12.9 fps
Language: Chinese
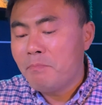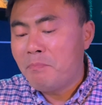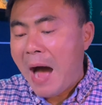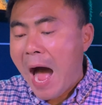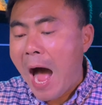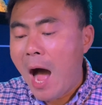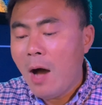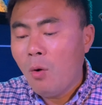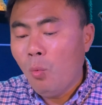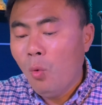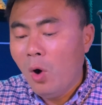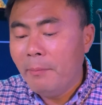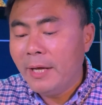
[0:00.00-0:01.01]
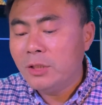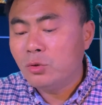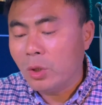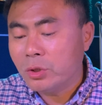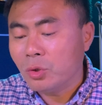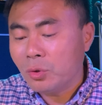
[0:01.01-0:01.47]
把我们
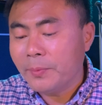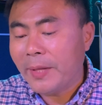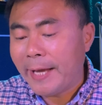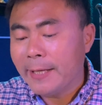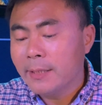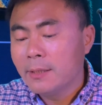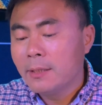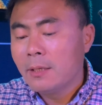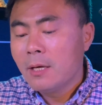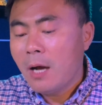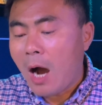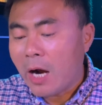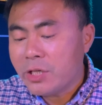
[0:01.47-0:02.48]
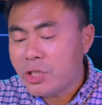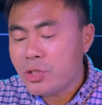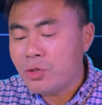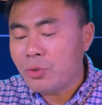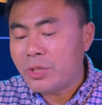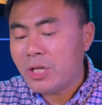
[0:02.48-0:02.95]
夺走，对不对？”二十
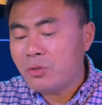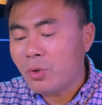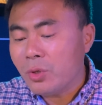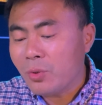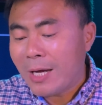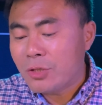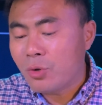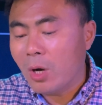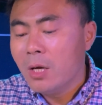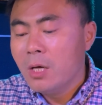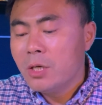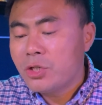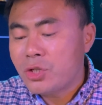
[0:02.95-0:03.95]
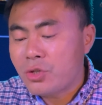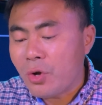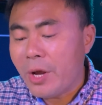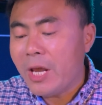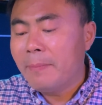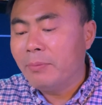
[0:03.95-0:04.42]
九节最后一句话说：“
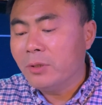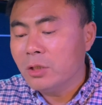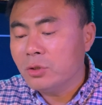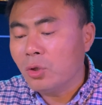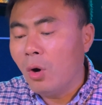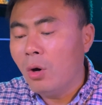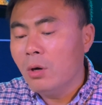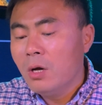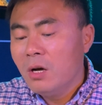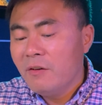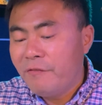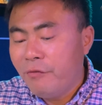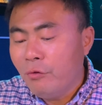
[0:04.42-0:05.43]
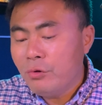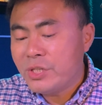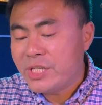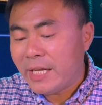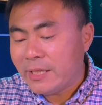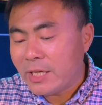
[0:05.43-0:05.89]
谁也不能从父
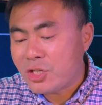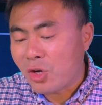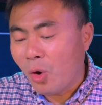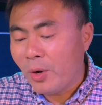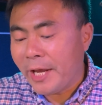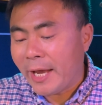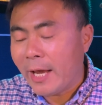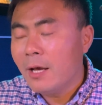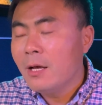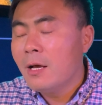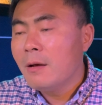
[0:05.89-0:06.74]
神的手里